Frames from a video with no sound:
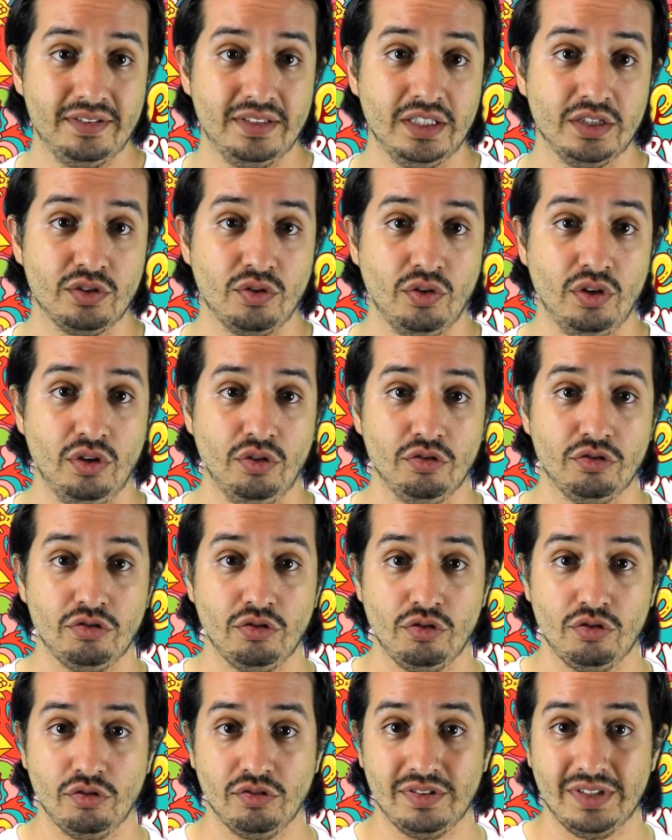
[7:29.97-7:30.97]
dentro de los
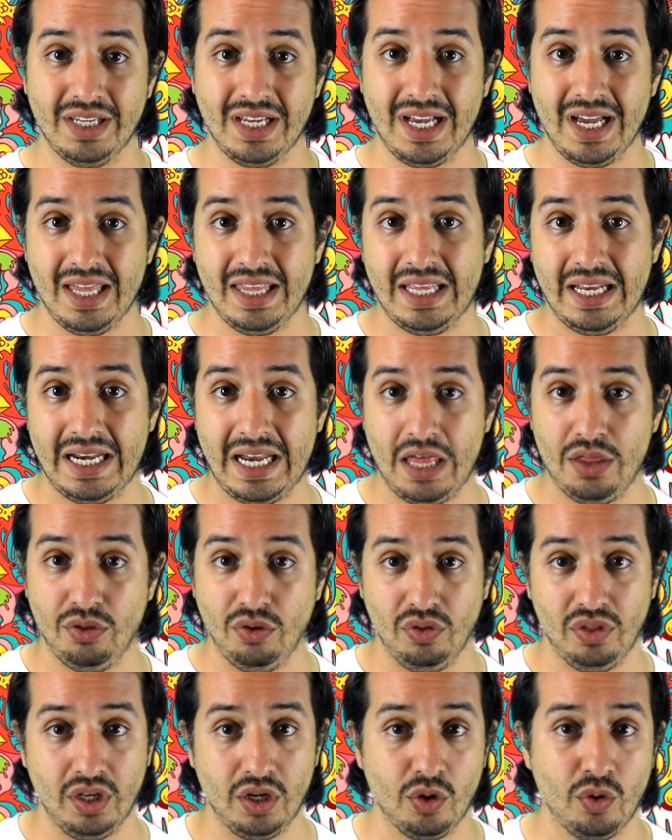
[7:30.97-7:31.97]
hoyos de cada
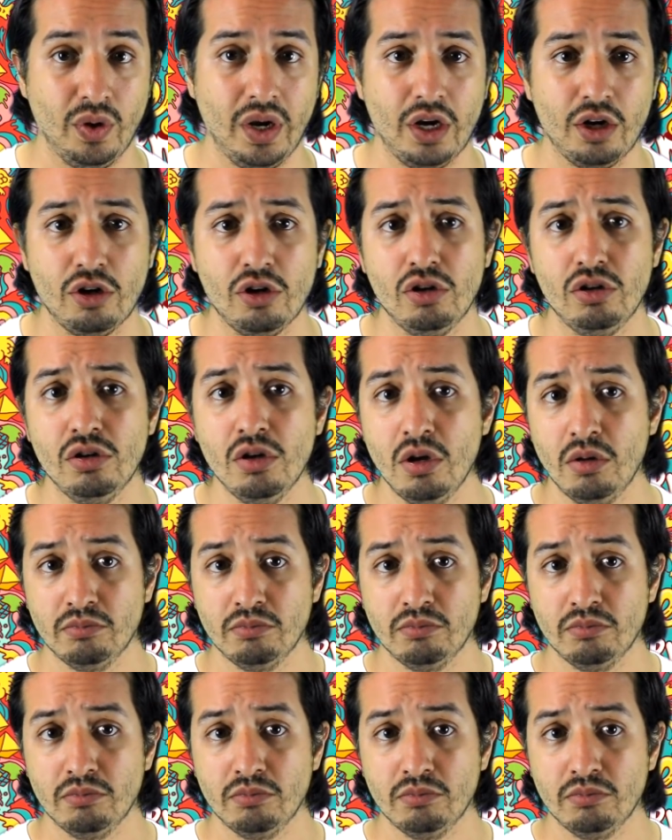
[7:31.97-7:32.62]
lado del juego,